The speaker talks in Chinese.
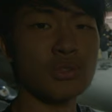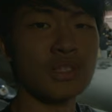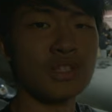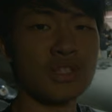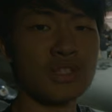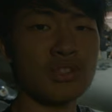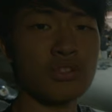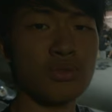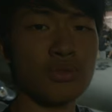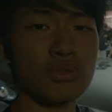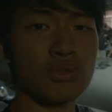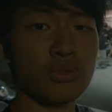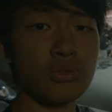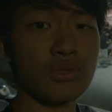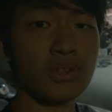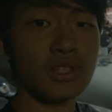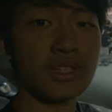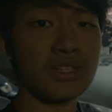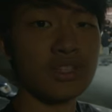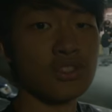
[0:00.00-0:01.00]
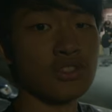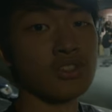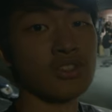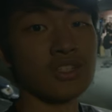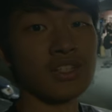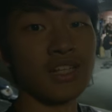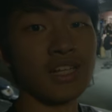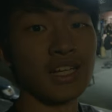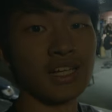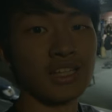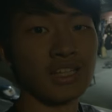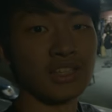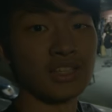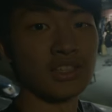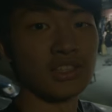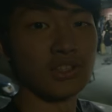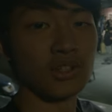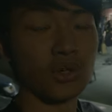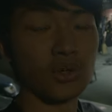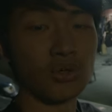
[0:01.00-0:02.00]
点四十五分，只剩两
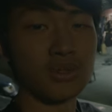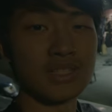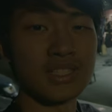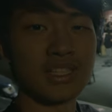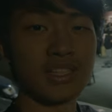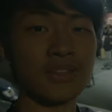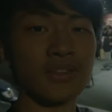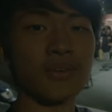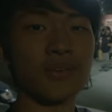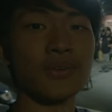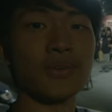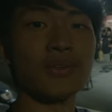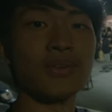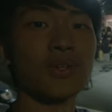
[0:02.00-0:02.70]
颗空镜头。